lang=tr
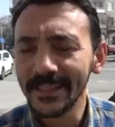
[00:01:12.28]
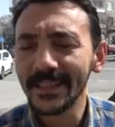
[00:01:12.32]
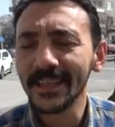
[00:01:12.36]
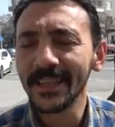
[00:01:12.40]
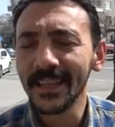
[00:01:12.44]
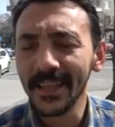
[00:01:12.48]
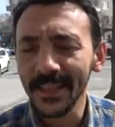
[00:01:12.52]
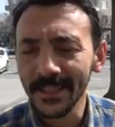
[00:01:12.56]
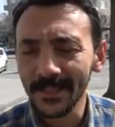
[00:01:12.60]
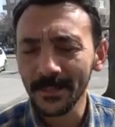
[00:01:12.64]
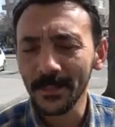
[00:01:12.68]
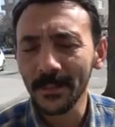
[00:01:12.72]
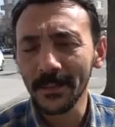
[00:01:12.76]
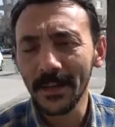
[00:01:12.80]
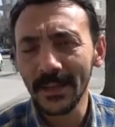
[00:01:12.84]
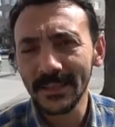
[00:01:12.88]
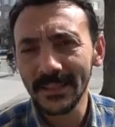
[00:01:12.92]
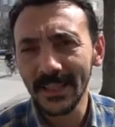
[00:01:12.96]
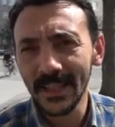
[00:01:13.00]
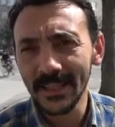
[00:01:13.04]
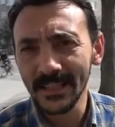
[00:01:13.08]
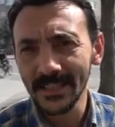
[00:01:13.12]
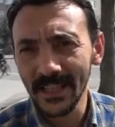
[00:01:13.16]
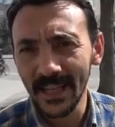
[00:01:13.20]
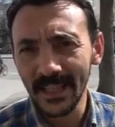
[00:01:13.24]
dinledim.
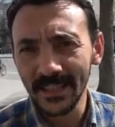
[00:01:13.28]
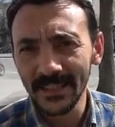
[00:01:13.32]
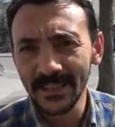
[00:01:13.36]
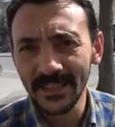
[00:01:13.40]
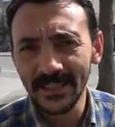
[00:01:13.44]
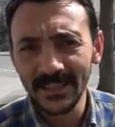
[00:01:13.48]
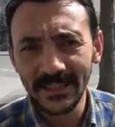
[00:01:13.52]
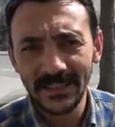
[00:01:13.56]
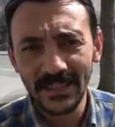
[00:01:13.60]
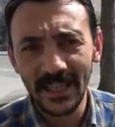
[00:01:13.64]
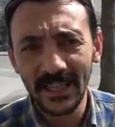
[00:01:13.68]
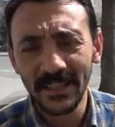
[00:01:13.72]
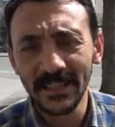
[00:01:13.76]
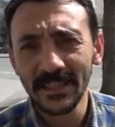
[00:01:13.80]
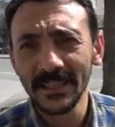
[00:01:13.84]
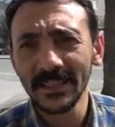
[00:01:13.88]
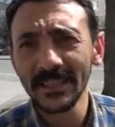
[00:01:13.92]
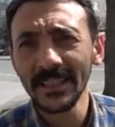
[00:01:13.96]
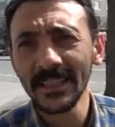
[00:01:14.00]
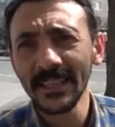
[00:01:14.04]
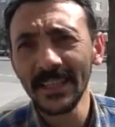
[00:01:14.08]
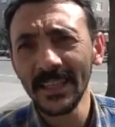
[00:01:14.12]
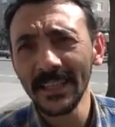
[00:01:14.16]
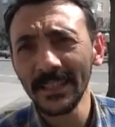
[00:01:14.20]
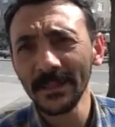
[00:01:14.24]
Hatta canlı
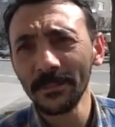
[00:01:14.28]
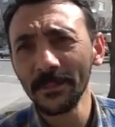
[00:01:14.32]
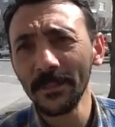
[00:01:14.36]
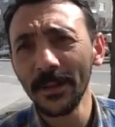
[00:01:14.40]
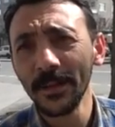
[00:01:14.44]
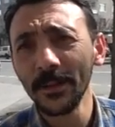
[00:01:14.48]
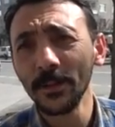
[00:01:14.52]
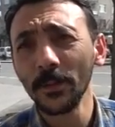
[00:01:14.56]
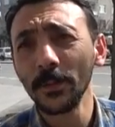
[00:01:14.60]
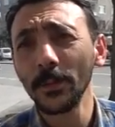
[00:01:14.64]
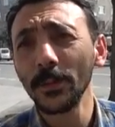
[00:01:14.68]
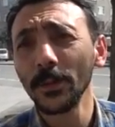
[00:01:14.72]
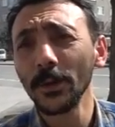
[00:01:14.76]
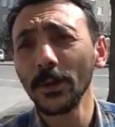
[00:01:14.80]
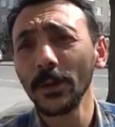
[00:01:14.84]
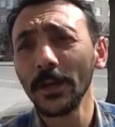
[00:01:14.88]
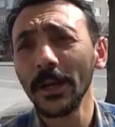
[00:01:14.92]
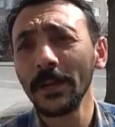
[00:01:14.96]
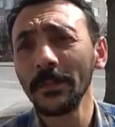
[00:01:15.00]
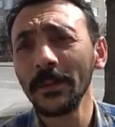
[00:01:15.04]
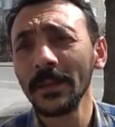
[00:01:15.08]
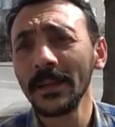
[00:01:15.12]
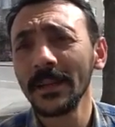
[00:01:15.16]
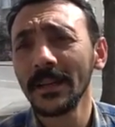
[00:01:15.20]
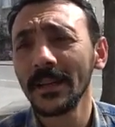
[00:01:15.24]
canlı dinledim ben o
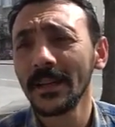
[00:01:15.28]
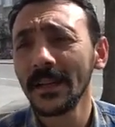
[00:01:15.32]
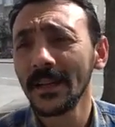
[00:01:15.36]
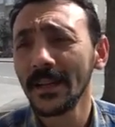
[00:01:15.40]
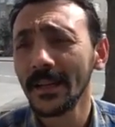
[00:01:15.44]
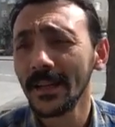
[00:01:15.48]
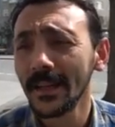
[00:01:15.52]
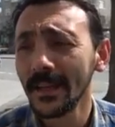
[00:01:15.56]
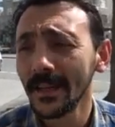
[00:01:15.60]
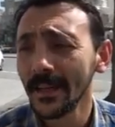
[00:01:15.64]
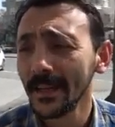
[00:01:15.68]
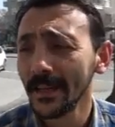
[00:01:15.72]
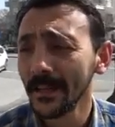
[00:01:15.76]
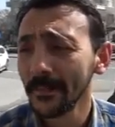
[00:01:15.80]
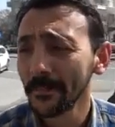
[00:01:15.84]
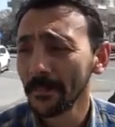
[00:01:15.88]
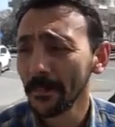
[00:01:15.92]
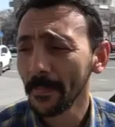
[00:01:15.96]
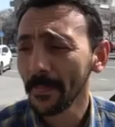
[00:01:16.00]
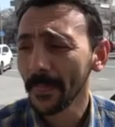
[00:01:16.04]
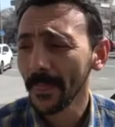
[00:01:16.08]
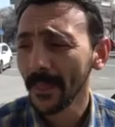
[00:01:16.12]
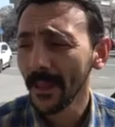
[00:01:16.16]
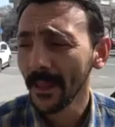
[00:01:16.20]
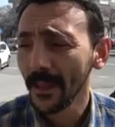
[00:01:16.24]
programı. Ee,
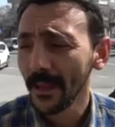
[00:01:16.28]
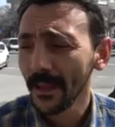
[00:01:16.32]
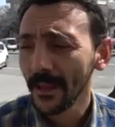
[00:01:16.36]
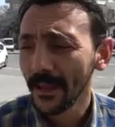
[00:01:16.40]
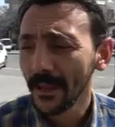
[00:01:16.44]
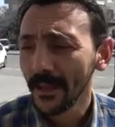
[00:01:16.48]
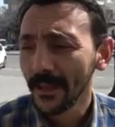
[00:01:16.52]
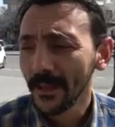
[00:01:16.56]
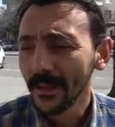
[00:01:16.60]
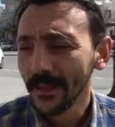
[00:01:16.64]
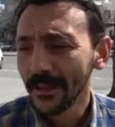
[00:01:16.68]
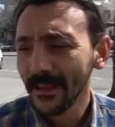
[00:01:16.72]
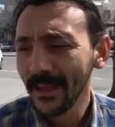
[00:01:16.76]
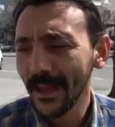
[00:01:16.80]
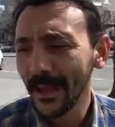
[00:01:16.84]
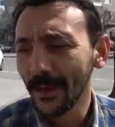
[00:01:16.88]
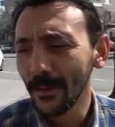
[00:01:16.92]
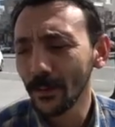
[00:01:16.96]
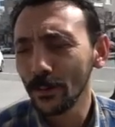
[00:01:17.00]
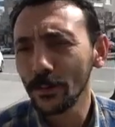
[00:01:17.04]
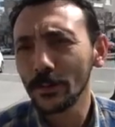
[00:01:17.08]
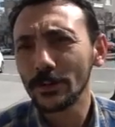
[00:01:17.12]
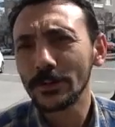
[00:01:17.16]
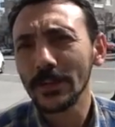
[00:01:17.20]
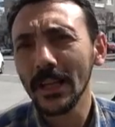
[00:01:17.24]

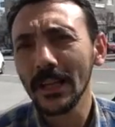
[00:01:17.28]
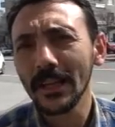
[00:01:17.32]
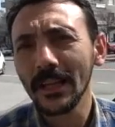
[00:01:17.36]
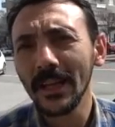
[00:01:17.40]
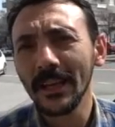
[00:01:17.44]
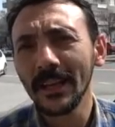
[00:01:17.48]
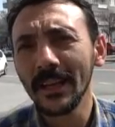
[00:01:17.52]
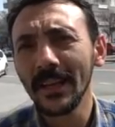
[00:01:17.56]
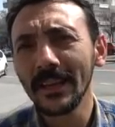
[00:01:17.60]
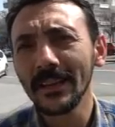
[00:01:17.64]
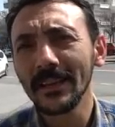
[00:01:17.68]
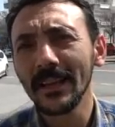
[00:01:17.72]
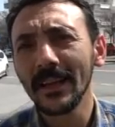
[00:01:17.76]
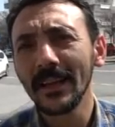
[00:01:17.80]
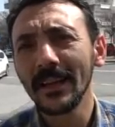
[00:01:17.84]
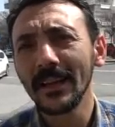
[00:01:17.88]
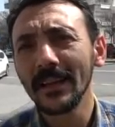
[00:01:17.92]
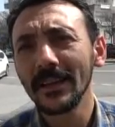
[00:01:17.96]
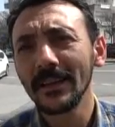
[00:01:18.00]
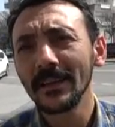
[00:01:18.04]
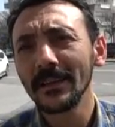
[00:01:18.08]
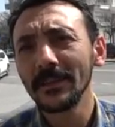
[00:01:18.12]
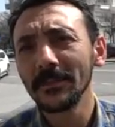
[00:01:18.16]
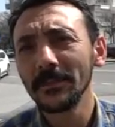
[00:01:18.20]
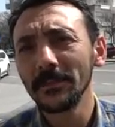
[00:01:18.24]
ya ulusal
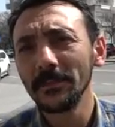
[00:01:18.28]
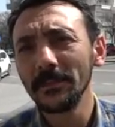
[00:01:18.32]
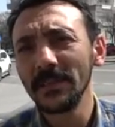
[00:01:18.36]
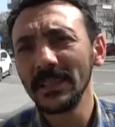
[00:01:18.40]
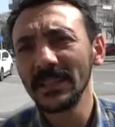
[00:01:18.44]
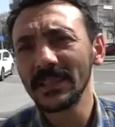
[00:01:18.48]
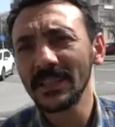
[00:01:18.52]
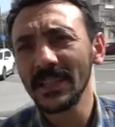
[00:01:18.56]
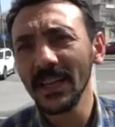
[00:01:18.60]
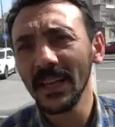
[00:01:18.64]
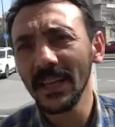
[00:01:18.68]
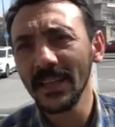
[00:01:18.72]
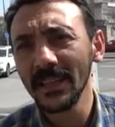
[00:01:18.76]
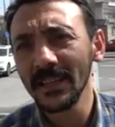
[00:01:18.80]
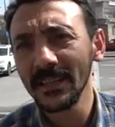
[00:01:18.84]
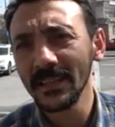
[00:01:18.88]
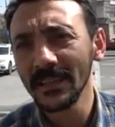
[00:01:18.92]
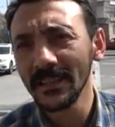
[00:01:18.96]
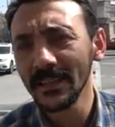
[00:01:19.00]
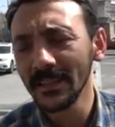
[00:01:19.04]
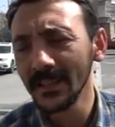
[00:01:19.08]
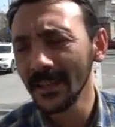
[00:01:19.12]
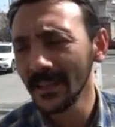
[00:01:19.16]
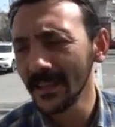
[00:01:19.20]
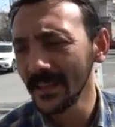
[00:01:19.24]
kanalda bir
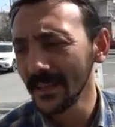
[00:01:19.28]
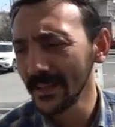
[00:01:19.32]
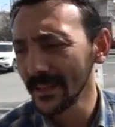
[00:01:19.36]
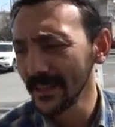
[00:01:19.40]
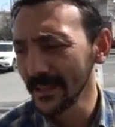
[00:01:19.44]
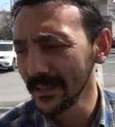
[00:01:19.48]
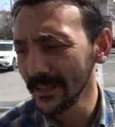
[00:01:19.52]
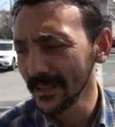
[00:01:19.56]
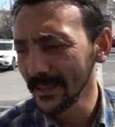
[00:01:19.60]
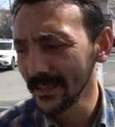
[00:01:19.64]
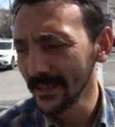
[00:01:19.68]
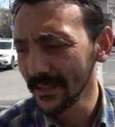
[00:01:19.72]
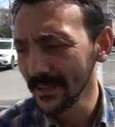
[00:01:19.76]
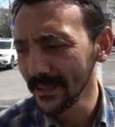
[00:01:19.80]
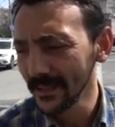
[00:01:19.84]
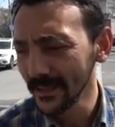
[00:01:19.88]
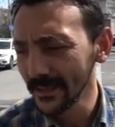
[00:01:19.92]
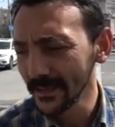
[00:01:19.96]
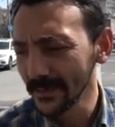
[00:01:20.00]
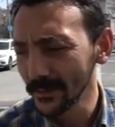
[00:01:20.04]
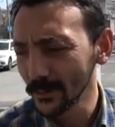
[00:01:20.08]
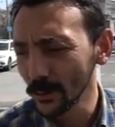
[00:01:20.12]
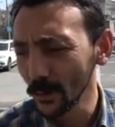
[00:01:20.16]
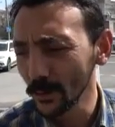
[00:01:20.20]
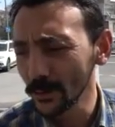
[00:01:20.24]
şehrin e,
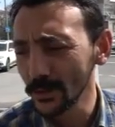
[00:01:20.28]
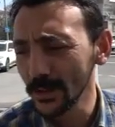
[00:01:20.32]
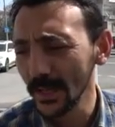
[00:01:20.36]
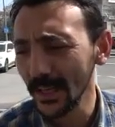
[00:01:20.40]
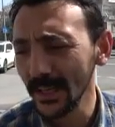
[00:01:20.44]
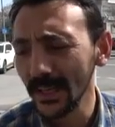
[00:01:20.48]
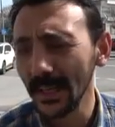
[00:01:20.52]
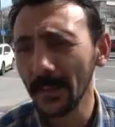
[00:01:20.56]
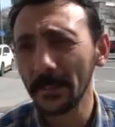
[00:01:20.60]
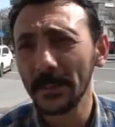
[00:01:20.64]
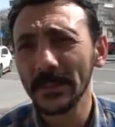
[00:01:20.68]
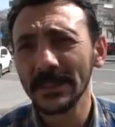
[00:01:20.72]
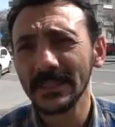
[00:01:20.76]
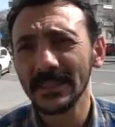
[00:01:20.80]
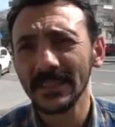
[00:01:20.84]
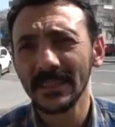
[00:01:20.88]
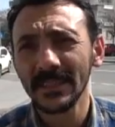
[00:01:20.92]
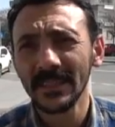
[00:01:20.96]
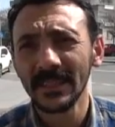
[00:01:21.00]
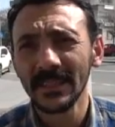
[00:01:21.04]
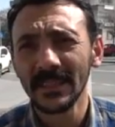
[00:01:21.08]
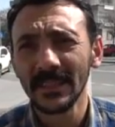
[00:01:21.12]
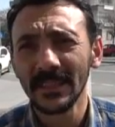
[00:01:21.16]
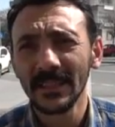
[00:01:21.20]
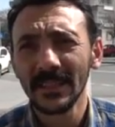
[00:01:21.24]
sosyal
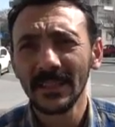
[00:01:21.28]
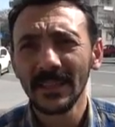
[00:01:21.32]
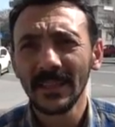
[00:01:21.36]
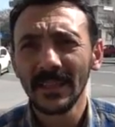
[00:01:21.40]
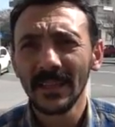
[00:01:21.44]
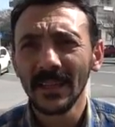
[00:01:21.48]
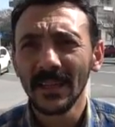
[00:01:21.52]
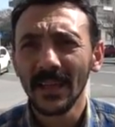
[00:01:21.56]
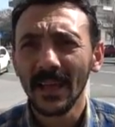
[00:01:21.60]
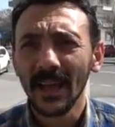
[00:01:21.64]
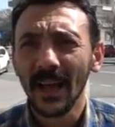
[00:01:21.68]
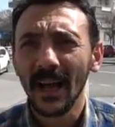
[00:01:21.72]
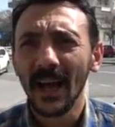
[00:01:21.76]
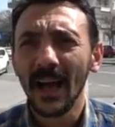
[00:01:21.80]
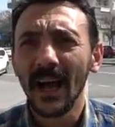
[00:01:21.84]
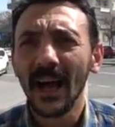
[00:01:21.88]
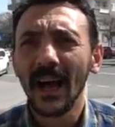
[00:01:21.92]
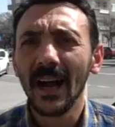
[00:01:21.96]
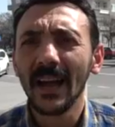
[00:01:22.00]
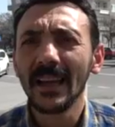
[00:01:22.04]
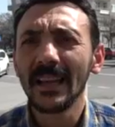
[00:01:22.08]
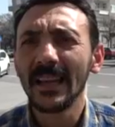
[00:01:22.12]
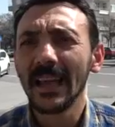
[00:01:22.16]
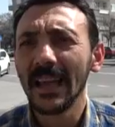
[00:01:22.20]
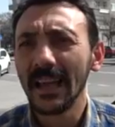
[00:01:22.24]
yapısını,
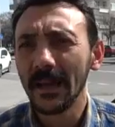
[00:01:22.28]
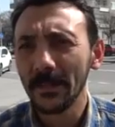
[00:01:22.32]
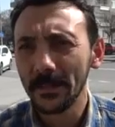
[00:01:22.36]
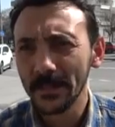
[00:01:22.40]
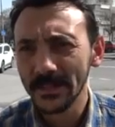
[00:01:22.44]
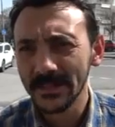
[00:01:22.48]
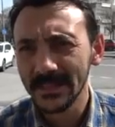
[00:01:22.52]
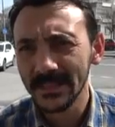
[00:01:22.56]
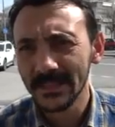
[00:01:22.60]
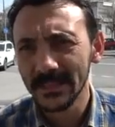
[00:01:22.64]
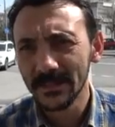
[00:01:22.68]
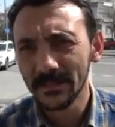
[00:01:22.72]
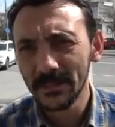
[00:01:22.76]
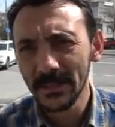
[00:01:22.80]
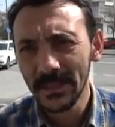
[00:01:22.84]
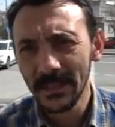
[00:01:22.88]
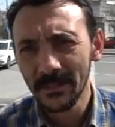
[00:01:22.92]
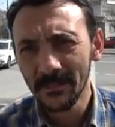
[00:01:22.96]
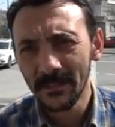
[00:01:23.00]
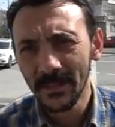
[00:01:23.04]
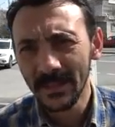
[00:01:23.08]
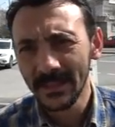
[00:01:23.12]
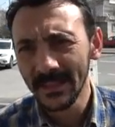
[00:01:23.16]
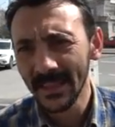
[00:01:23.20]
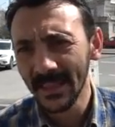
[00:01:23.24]
aile yapısını
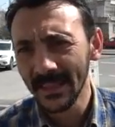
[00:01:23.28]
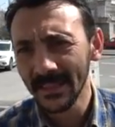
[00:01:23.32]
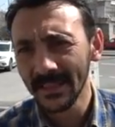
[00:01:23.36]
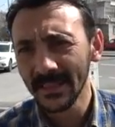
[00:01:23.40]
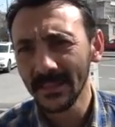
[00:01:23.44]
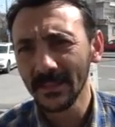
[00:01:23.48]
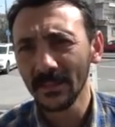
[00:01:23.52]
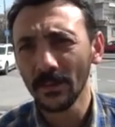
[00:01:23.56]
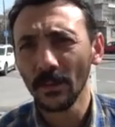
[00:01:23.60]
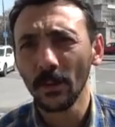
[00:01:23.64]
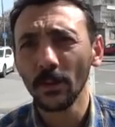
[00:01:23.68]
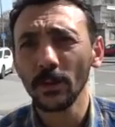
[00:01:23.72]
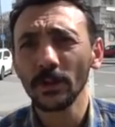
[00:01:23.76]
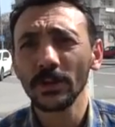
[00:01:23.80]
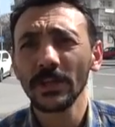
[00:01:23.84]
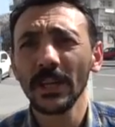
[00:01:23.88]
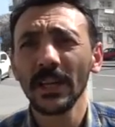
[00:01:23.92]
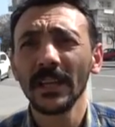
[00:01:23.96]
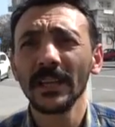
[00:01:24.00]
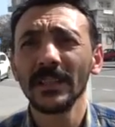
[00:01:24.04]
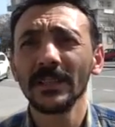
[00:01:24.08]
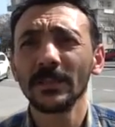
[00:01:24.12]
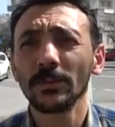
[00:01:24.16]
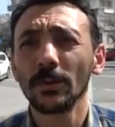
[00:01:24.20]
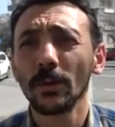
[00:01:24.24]
bilmeden, o
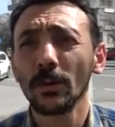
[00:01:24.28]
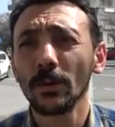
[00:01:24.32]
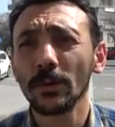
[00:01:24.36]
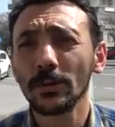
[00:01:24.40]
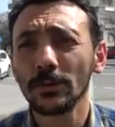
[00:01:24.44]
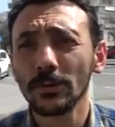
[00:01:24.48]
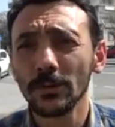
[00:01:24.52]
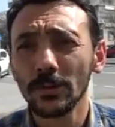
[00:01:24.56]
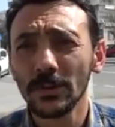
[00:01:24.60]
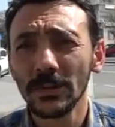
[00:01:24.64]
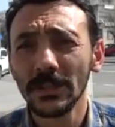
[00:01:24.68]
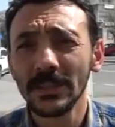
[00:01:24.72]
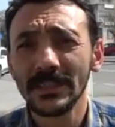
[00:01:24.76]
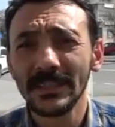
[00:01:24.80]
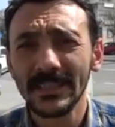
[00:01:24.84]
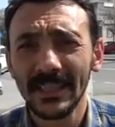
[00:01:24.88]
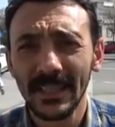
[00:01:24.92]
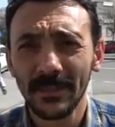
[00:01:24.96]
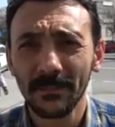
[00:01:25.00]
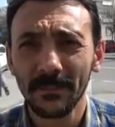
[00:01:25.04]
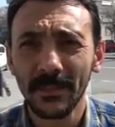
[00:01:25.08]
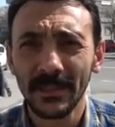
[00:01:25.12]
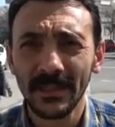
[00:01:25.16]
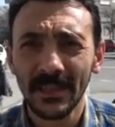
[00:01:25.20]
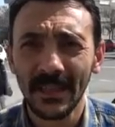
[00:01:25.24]
şehrin dokusunu
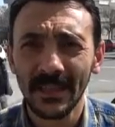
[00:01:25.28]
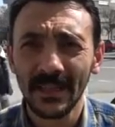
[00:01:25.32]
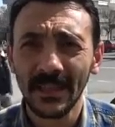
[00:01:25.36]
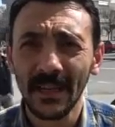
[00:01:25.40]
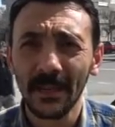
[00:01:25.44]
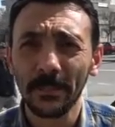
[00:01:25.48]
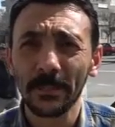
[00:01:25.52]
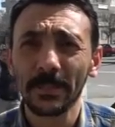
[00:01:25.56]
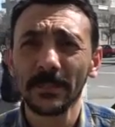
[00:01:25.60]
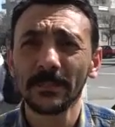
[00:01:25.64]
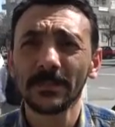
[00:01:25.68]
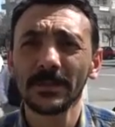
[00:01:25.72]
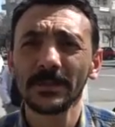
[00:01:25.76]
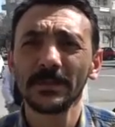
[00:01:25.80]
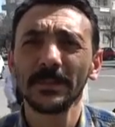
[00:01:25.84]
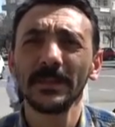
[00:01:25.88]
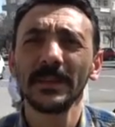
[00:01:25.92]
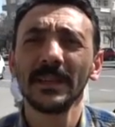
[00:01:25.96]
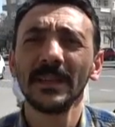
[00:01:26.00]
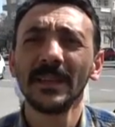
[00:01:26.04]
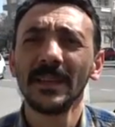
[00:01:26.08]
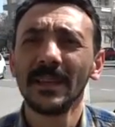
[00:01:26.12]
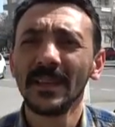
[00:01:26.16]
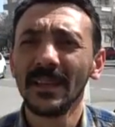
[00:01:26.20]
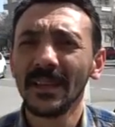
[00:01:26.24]
hissetmeden yapılmış
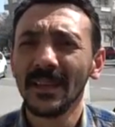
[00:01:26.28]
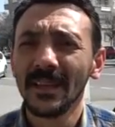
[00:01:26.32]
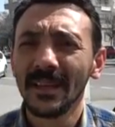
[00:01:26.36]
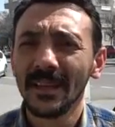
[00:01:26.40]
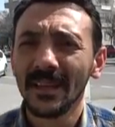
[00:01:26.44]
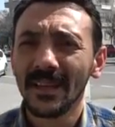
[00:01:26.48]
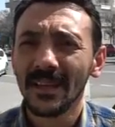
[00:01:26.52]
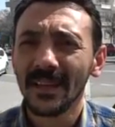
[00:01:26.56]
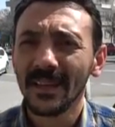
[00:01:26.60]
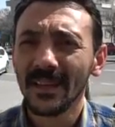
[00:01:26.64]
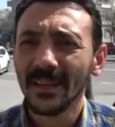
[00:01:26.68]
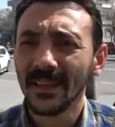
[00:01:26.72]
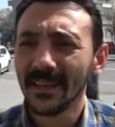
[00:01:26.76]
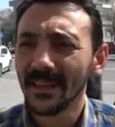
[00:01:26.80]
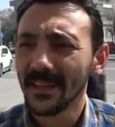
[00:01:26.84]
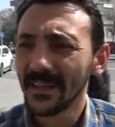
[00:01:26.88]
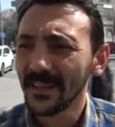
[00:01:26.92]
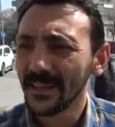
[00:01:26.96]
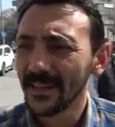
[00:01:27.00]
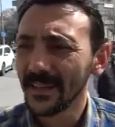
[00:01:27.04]
bir e,